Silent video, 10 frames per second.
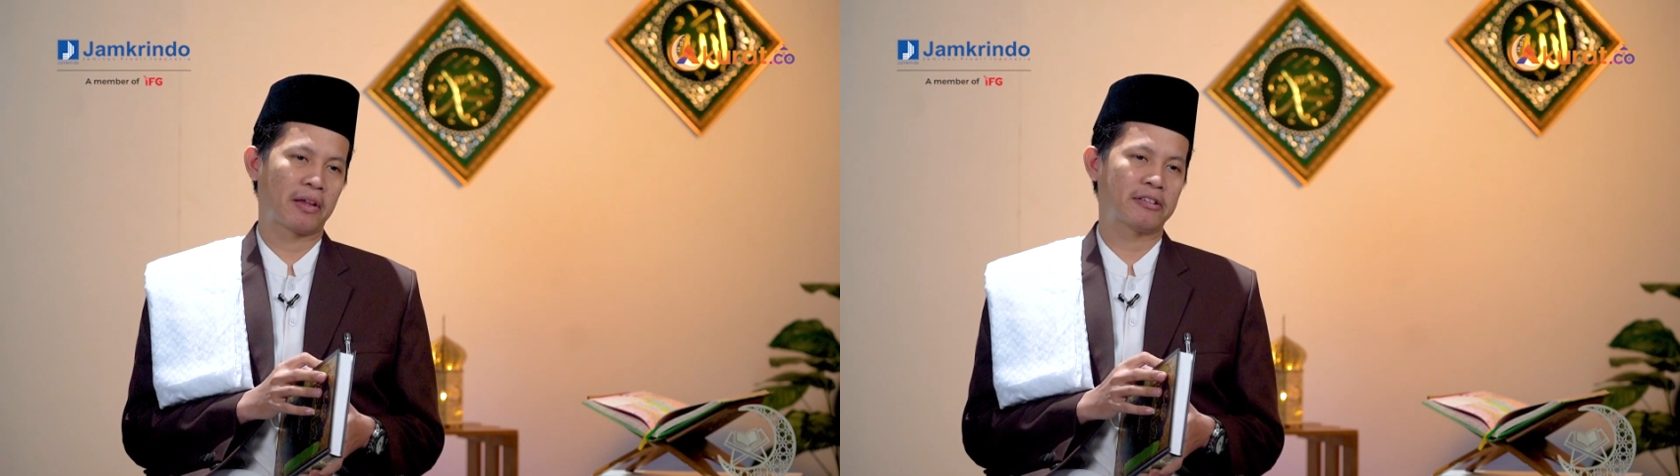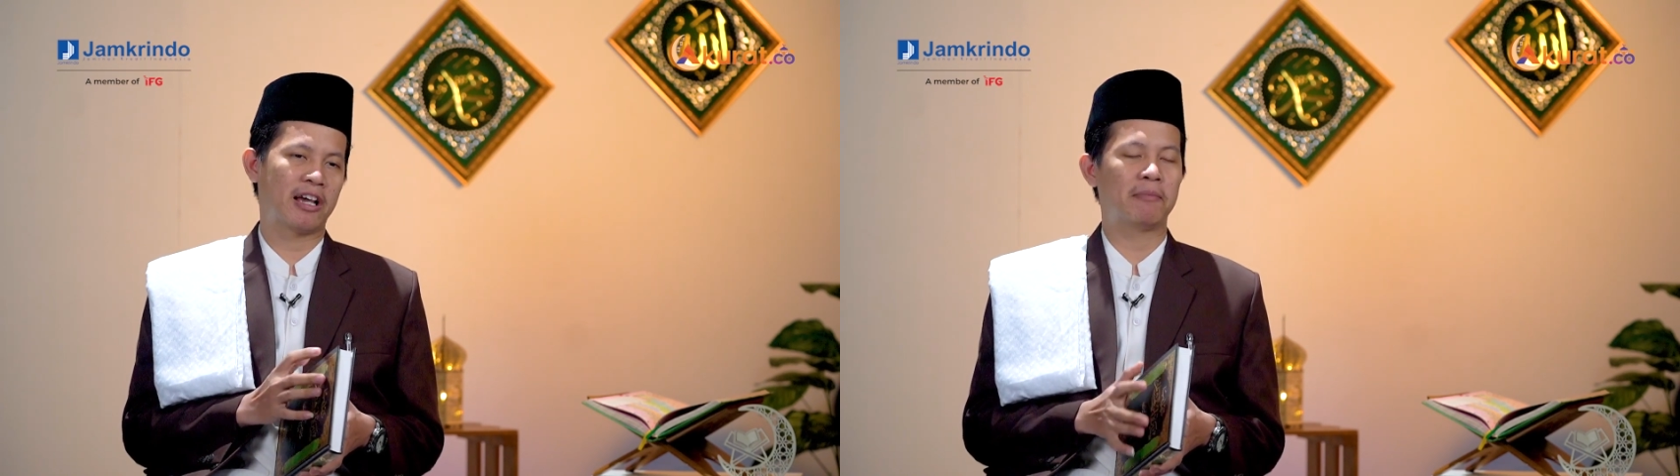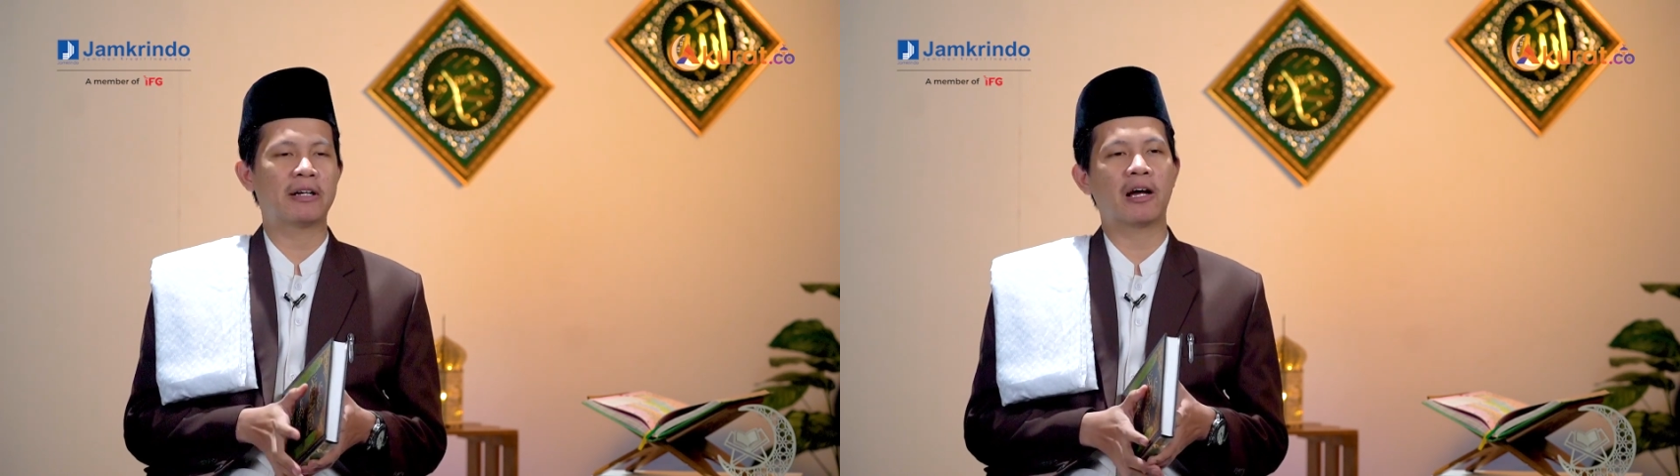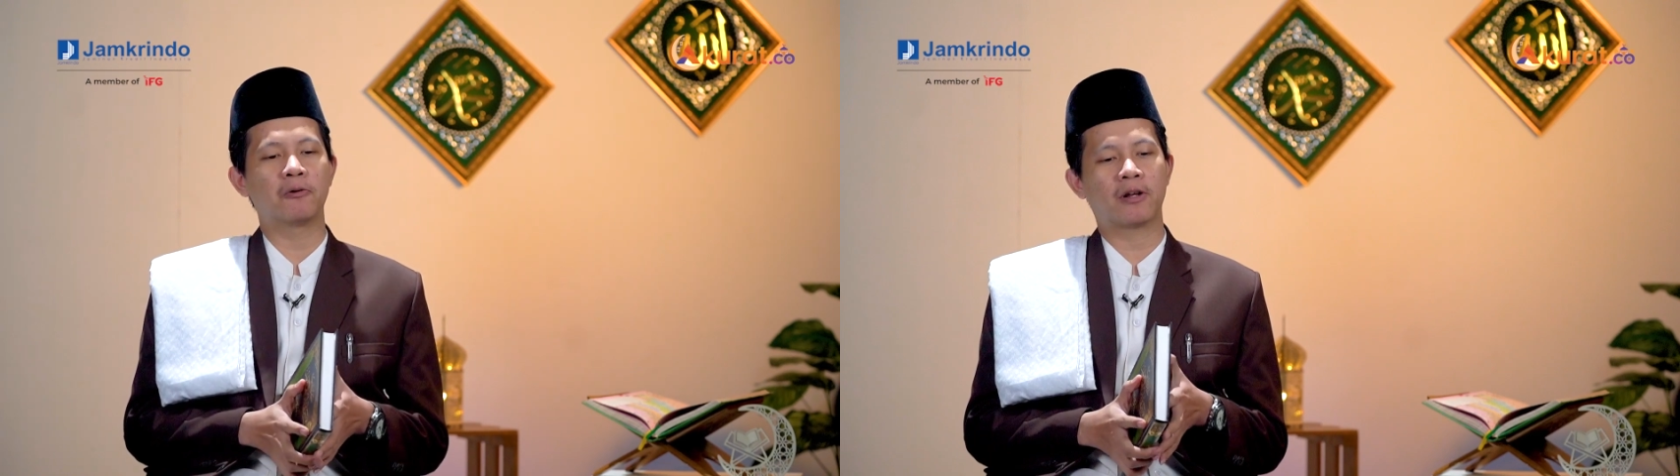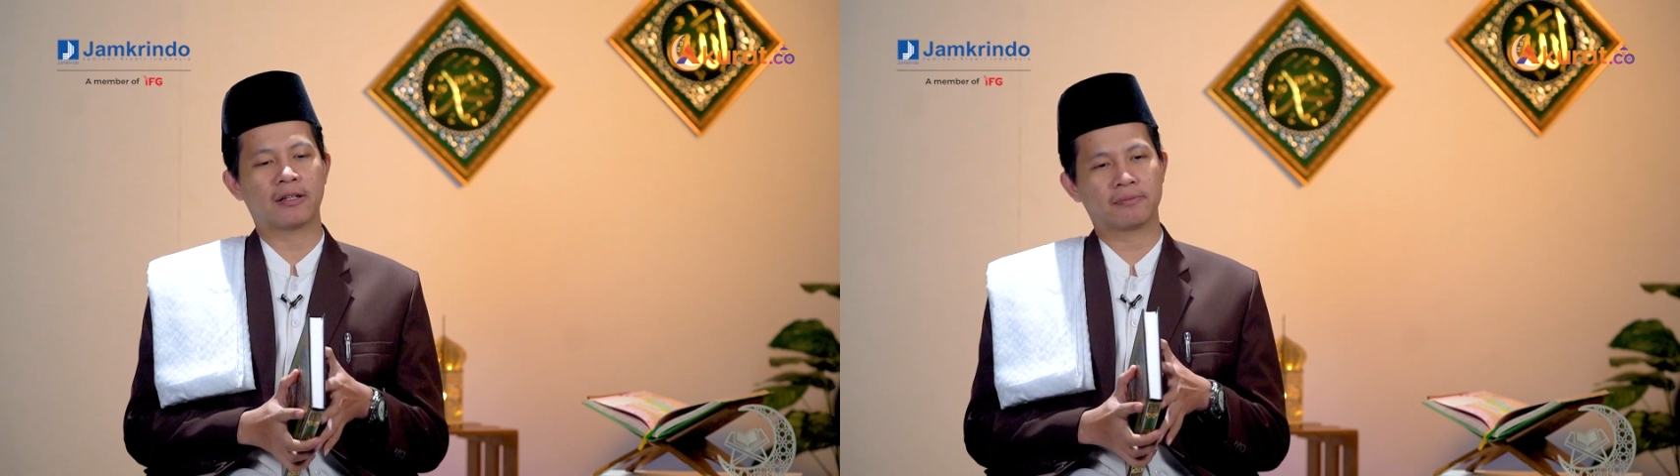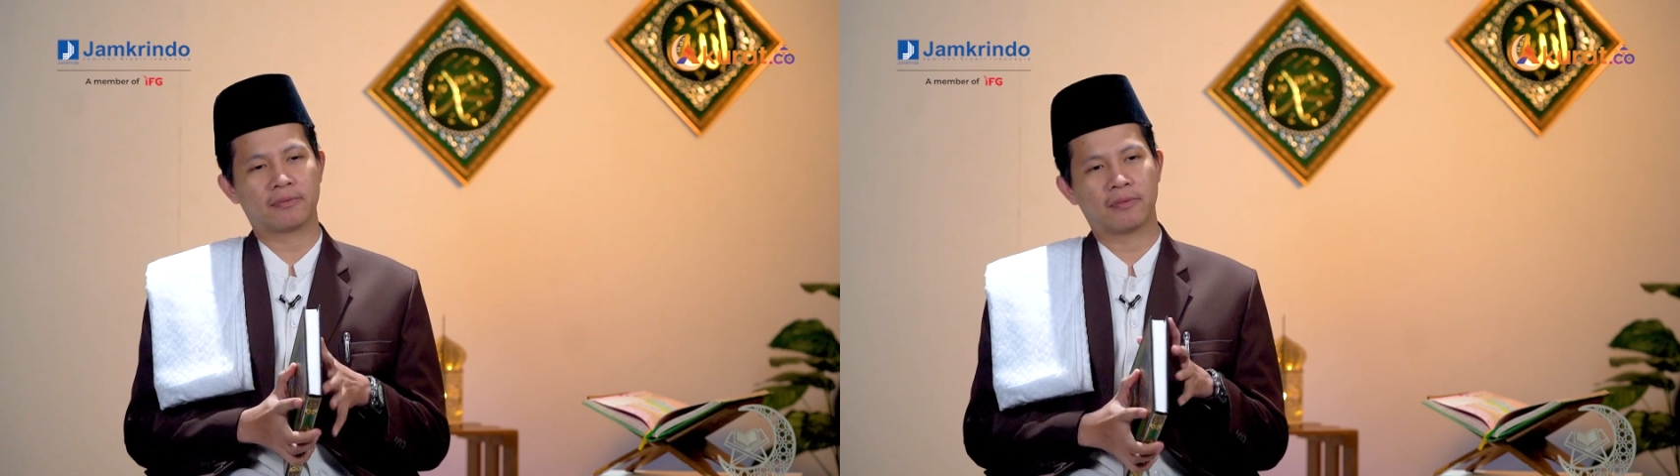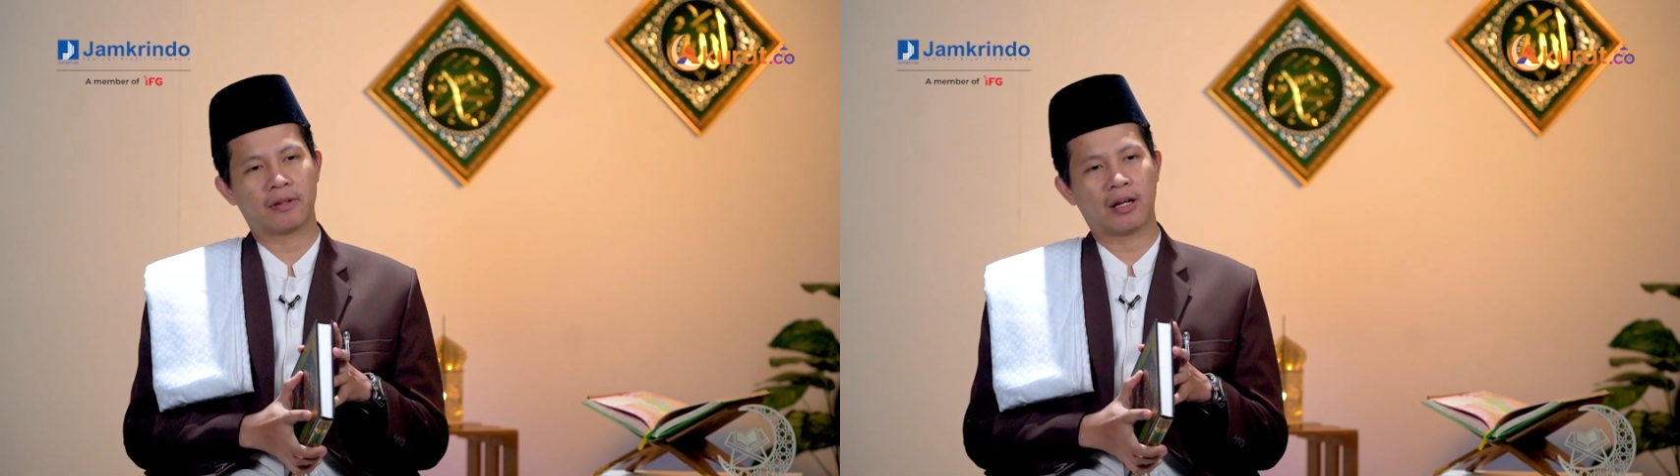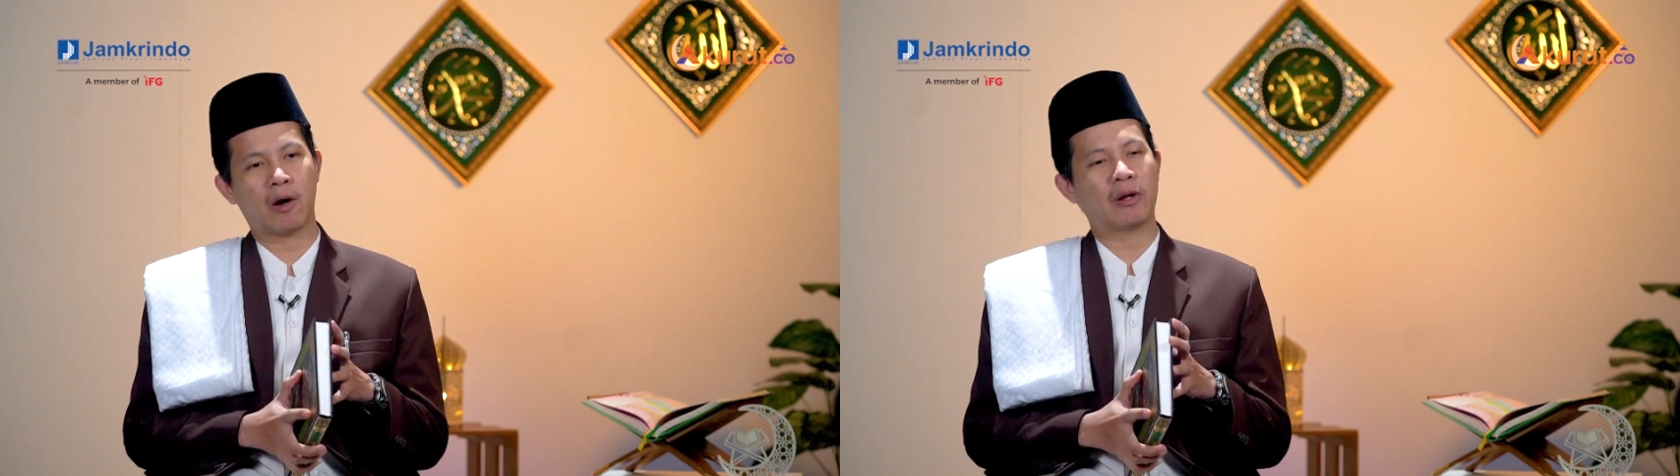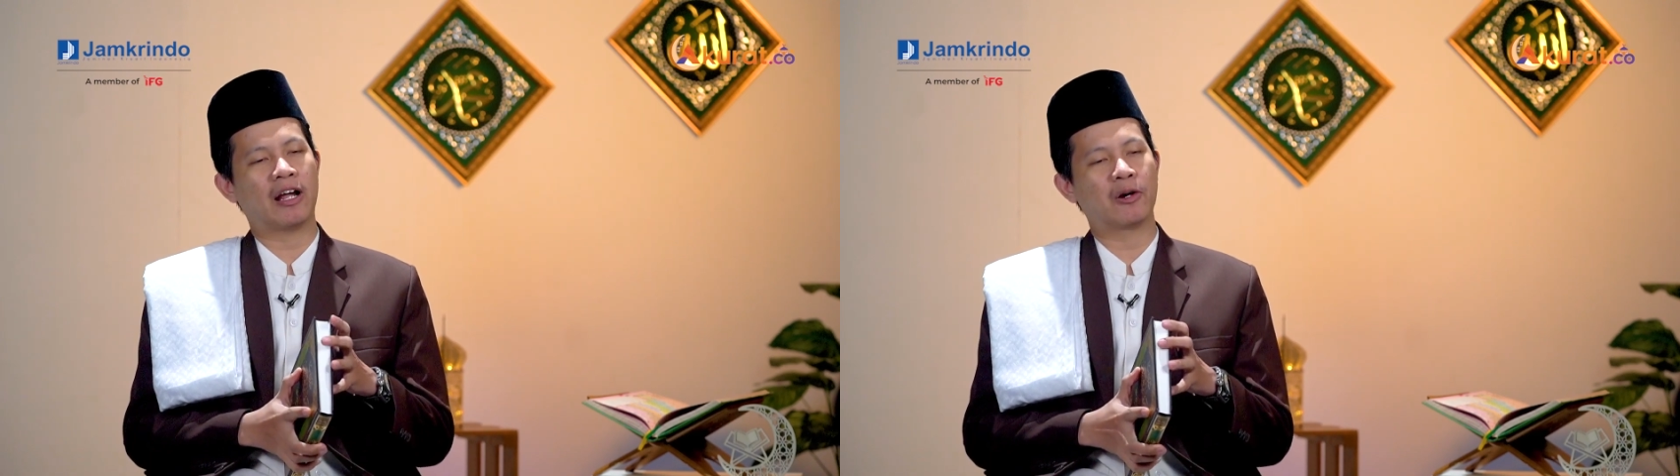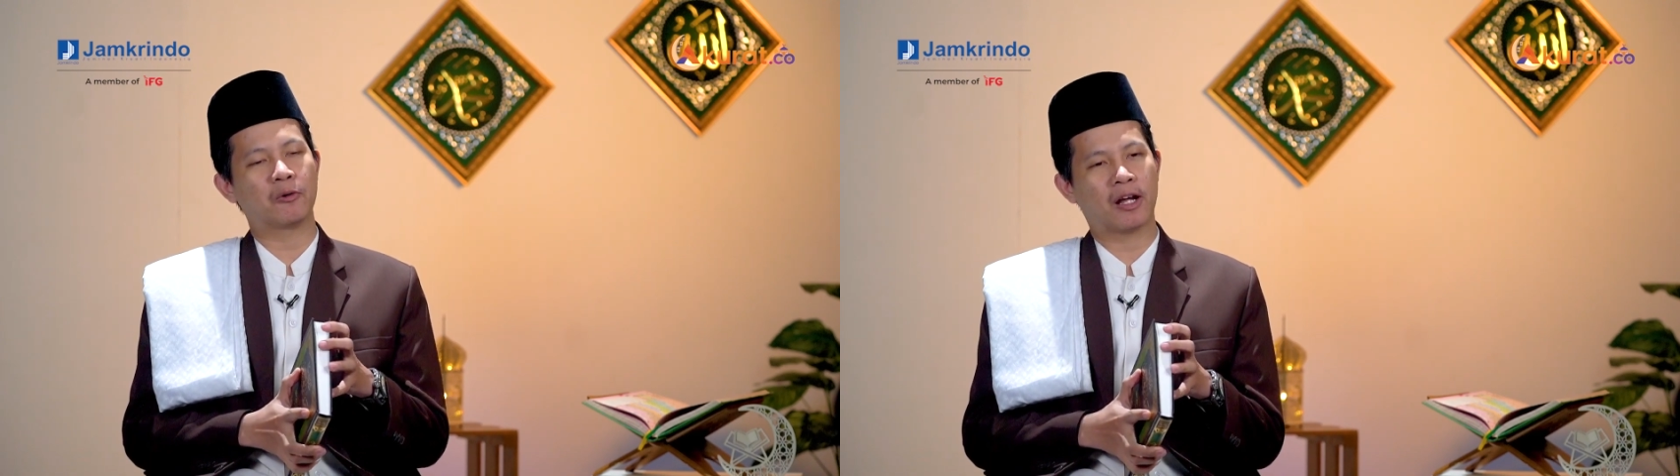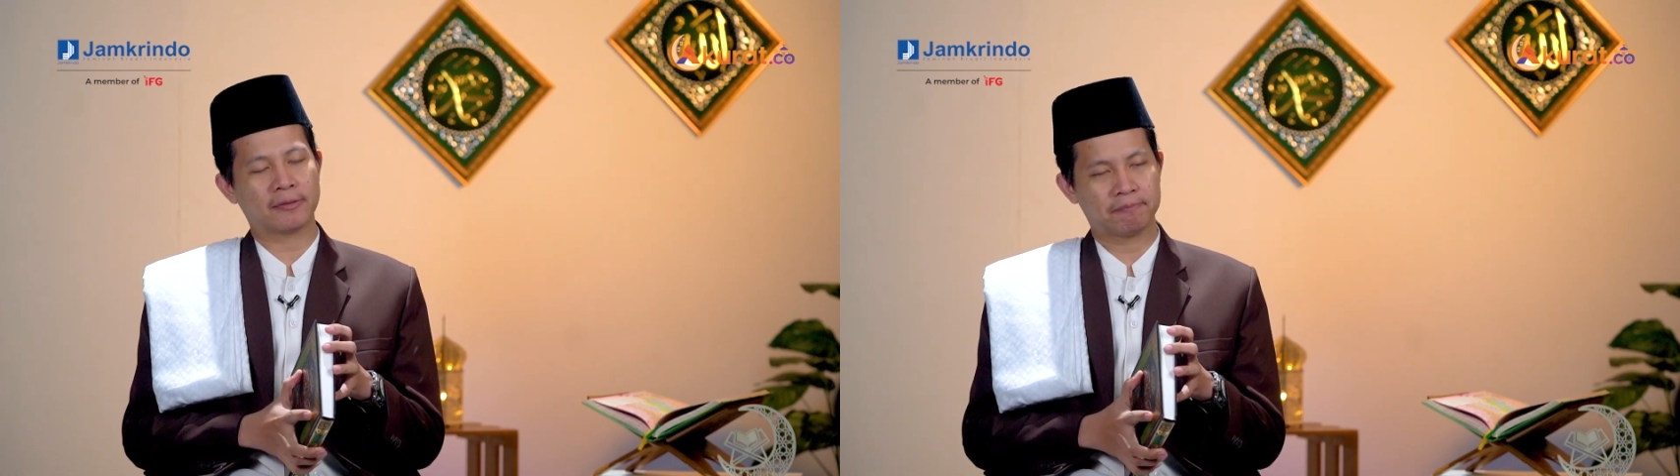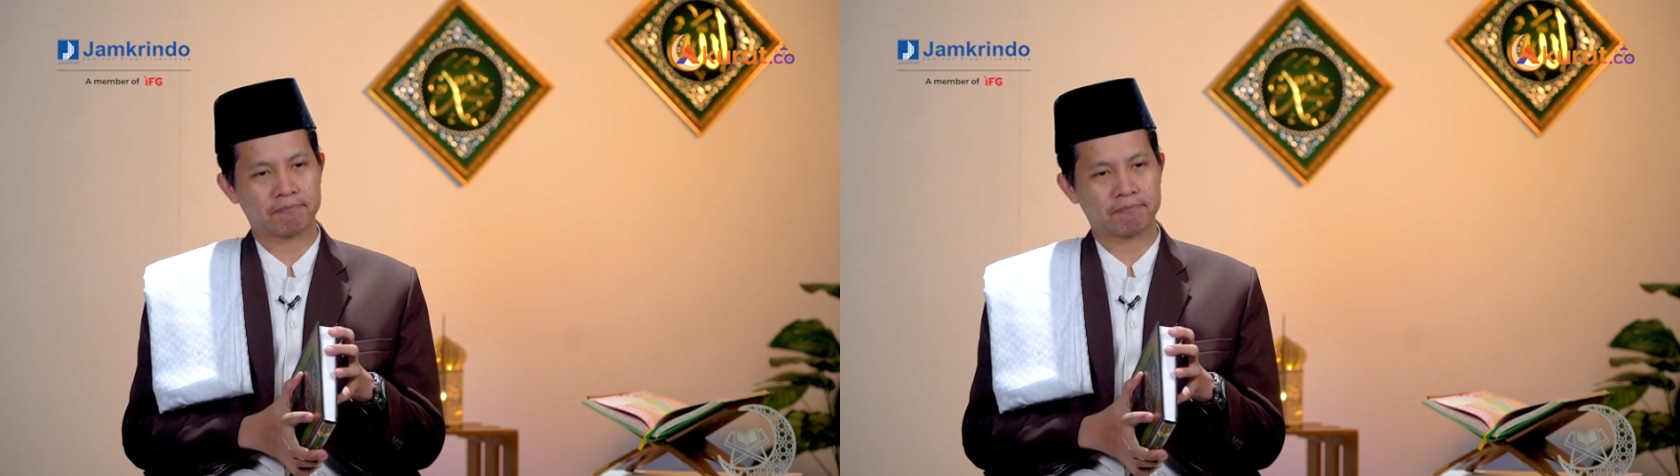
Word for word: Sahabat akurat, kawan akurat